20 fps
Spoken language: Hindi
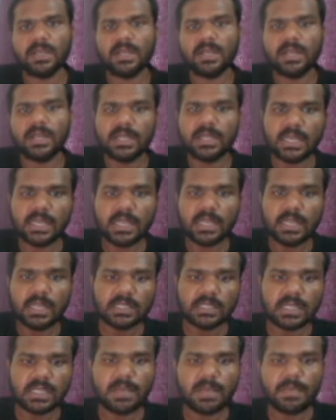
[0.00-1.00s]
ठीक है
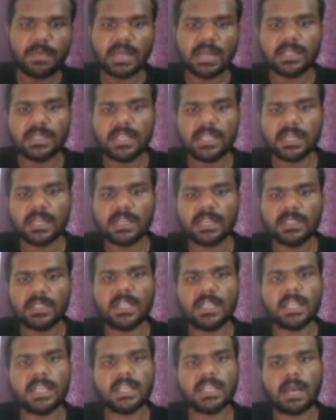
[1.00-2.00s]
चलिए पहले देख
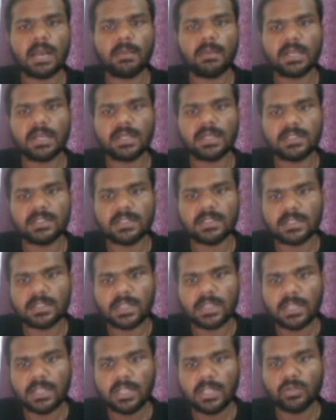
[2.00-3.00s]
लेते हैं क्या वैकेंसीज़
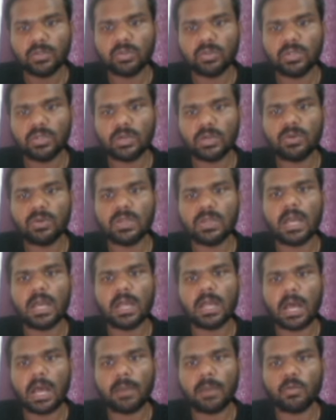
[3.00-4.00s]
हैं तो देखो कि आ,
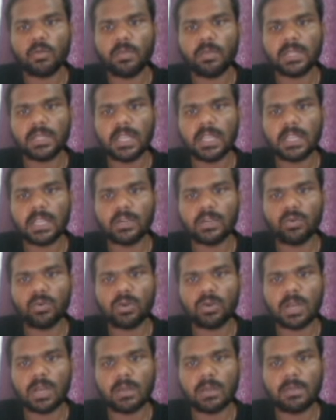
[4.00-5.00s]
आपको पता है कि
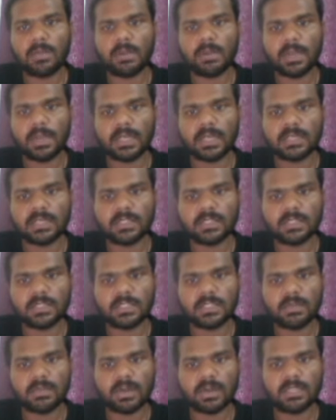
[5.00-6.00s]
टोटल नंबर ऑफ़ वैकेंसीज़
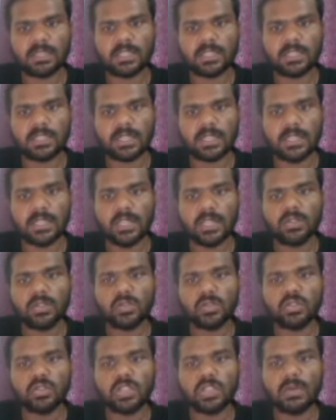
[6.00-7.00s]
की बात किया जाए
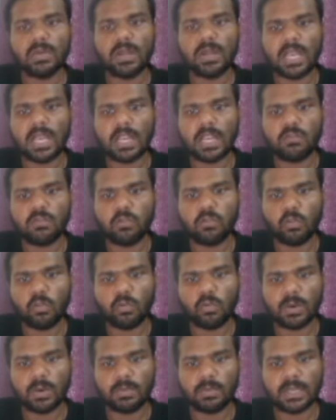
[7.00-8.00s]
तो सेवन नाइन
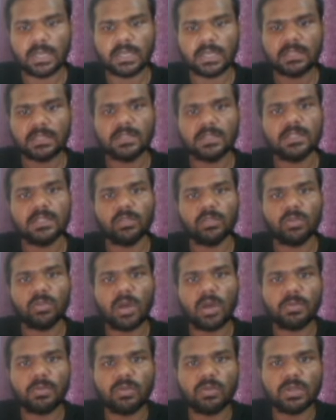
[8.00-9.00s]
फोर वन वैकेंसीज़ है तो
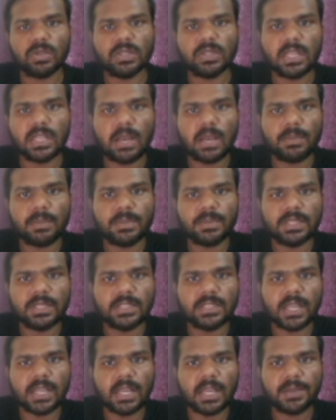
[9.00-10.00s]
आपको कितना यहाँ पे
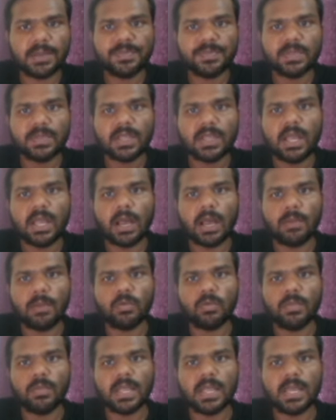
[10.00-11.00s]
दिख जाएगा
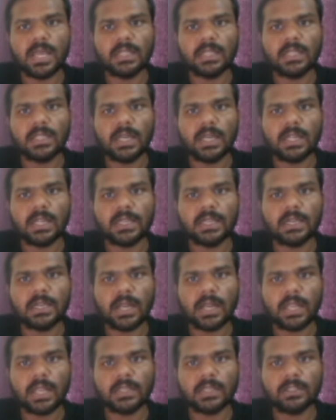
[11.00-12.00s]
आपको मैं यहाँ दिखाने का
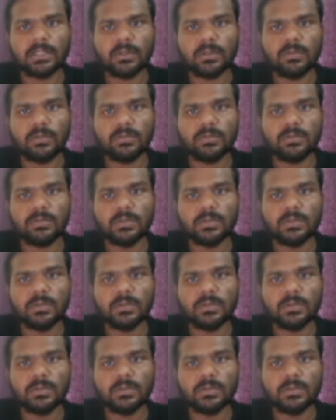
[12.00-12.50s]
ट्राई करता हूँ